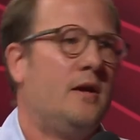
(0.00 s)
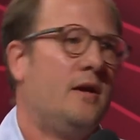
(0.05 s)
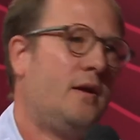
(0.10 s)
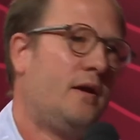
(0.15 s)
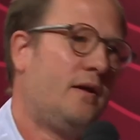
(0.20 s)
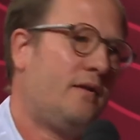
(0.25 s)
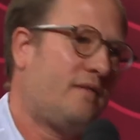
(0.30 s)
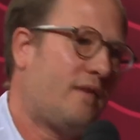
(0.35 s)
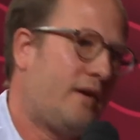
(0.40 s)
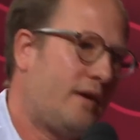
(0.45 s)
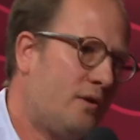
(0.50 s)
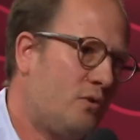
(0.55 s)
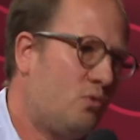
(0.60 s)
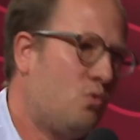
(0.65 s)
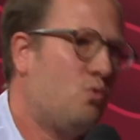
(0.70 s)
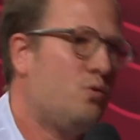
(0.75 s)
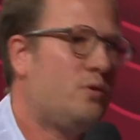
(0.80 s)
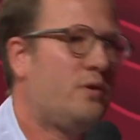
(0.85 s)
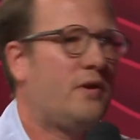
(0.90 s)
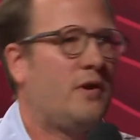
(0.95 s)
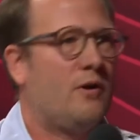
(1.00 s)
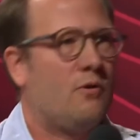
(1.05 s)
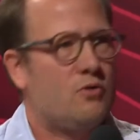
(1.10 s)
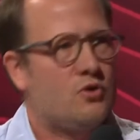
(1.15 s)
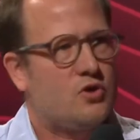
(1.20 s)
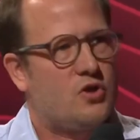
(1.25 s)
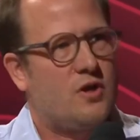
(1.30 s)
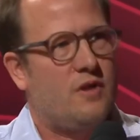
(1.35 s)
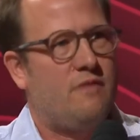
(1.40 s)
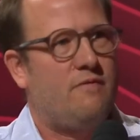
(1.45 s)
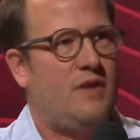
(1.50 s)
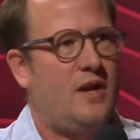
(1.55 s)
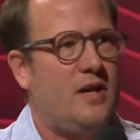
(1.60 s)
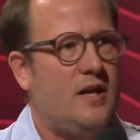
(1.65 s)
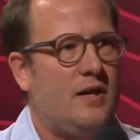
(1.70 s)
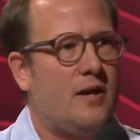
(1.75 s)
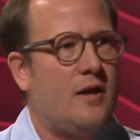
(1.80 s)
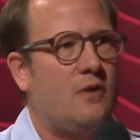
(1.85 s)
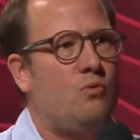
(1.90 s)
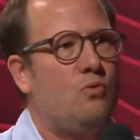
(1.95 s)
zeigen gute und
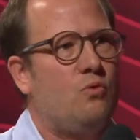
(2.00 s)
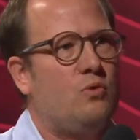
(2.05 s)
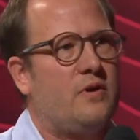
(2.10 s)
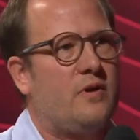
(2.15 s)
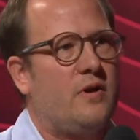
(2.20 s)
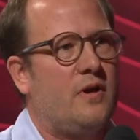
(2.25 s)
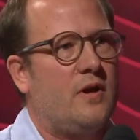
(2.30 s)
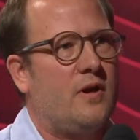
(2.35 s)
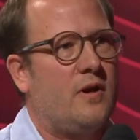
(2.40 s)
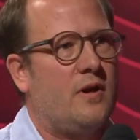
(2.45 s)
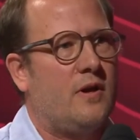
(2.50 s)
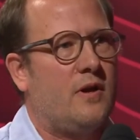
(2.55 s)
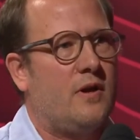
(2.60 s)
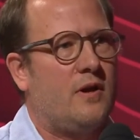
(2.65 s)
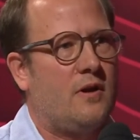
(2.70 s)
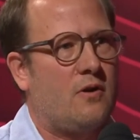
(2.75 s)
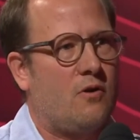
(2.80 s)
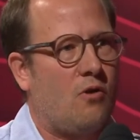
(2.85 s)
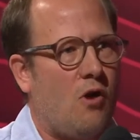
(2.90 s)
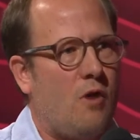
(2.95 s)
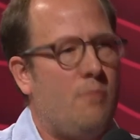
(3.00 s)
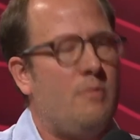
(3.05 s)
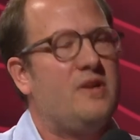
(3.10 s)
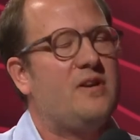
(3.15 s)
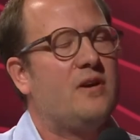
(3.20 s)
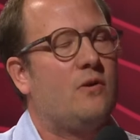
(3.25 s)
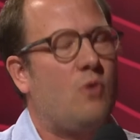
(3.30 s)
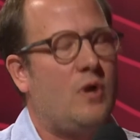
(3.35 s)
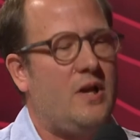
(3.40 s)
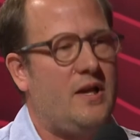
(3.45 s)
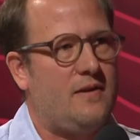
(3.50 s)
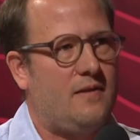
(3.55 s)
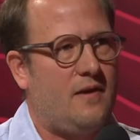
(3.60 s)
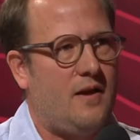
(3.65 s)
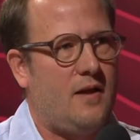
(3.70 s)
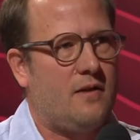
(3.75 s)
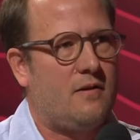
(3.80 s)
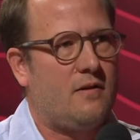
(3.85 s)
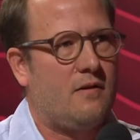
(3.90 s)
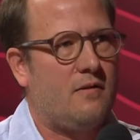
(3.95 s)
weniger gute äh, räumliche
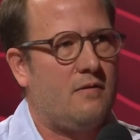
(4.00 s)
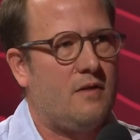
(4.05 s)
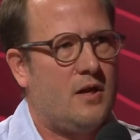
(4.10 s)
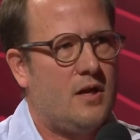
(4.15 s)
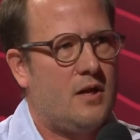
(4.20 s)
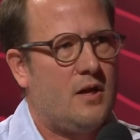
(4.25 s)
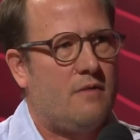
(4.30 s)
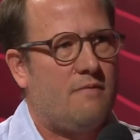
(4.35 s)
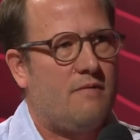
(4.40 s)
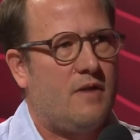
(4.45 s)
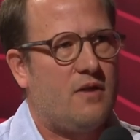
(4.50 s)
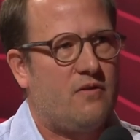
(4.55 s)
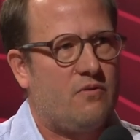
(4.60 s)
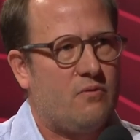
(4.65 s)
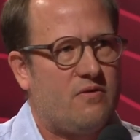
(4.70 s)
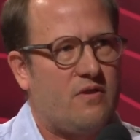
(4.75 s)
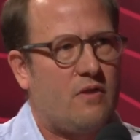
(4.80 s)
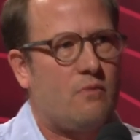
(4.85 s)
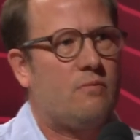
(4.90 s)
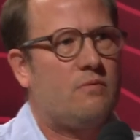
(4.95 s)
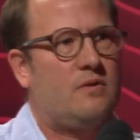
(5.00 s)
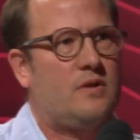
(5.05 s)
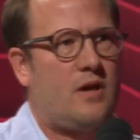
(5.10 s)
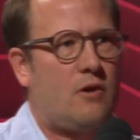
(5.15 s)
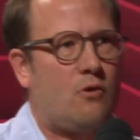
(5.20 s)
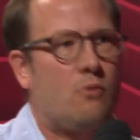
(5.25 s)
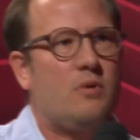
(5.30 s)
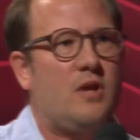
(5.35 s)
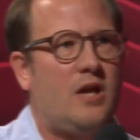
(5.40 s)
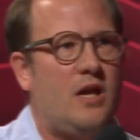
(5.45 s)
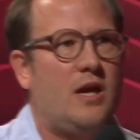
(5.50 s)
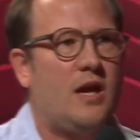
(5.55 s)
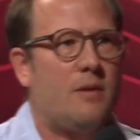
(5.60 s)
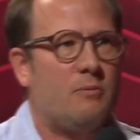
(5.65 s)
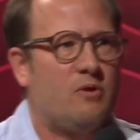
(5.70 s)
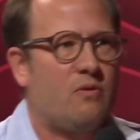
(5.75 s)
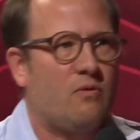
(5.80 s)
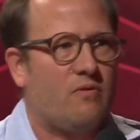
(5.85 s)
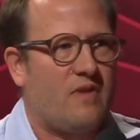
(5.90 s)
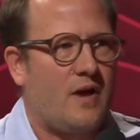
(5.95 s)
Qualitäten, weil es uns auch darum ging,
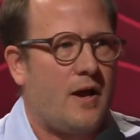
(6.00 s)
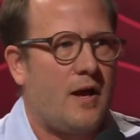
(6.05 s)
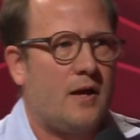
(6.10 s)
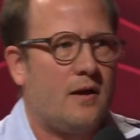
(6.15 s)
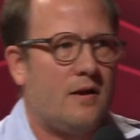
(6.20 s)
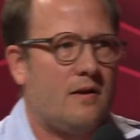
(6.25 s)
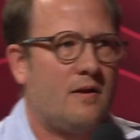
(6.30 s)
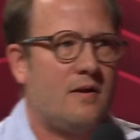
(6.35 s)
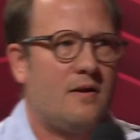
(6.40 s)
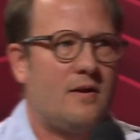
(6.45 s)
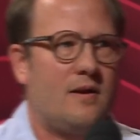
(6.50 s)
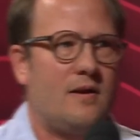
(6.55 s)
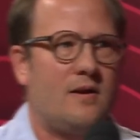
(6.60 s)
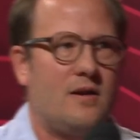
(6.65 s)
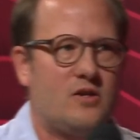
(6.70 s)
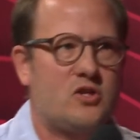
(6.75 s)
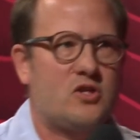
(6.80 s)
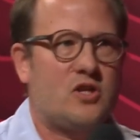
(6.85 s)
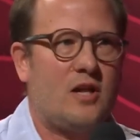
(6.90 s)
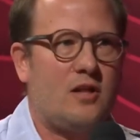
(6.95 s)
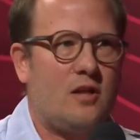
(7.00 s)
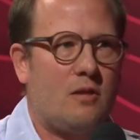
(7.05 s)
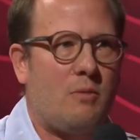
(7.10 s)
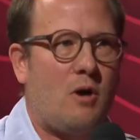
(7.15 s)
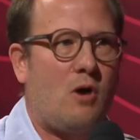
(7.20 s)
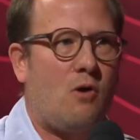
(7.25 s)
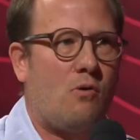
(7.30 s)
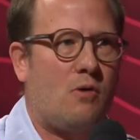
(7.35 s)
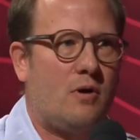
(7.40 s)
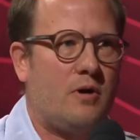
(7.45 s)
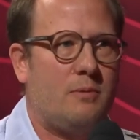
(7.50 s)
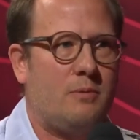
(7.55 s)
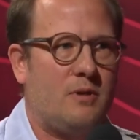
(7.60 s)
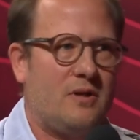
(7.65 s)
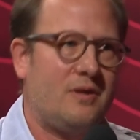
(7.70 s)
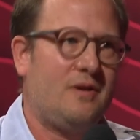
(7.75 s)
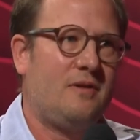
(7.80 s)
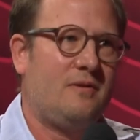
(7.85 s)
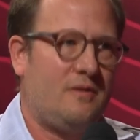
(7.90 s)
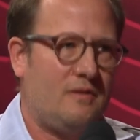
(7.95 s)
eben zu zeigen, äh, Städtebau,
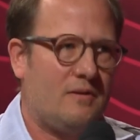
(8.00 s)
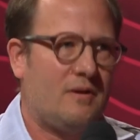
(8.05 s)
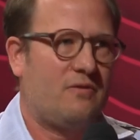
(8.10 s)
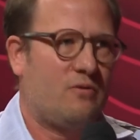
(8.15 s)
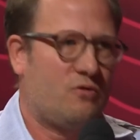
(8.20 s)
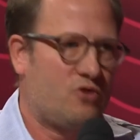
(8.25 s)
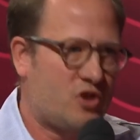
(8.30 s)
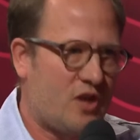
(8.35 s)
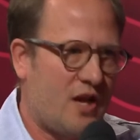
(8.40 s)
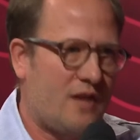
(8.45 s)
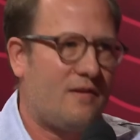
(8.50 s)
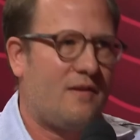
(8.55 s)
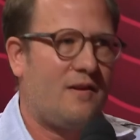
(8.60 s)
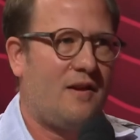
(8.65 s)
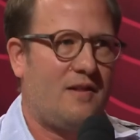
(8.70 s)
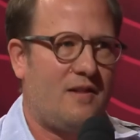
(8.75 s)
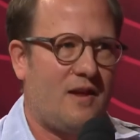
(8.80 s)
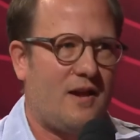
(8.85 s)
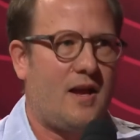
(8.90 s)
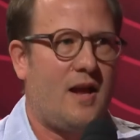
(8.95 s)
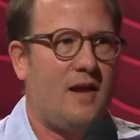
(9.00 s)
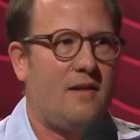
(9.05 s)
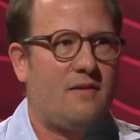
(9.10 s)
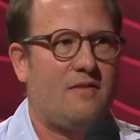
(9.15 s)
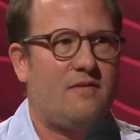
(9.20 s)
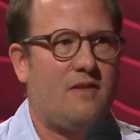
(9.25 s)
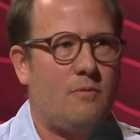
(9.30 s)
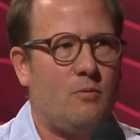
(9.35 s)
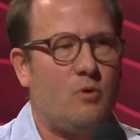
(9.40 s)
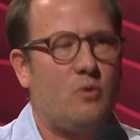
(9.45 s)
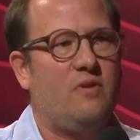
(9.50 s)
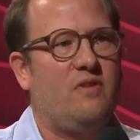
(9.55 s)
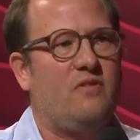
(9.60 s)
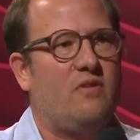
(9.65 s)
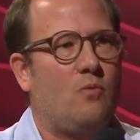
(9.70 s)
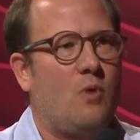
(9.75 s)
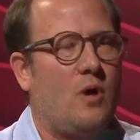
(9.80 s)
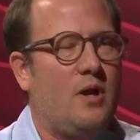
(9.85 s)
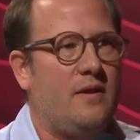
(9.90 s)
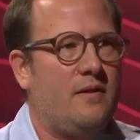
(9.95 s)
eben, also Städte, da geht es eben um
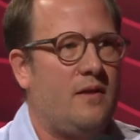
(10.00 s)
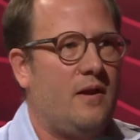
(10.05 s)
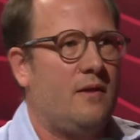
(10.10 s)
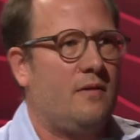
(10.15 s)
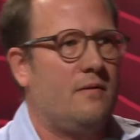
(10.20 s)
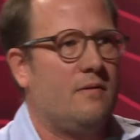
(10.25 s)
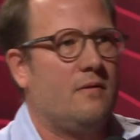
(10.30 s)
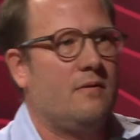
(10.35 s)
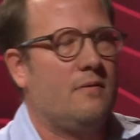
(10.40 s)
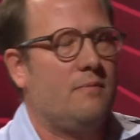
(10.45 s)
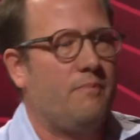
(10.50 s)
diese Qualitäten.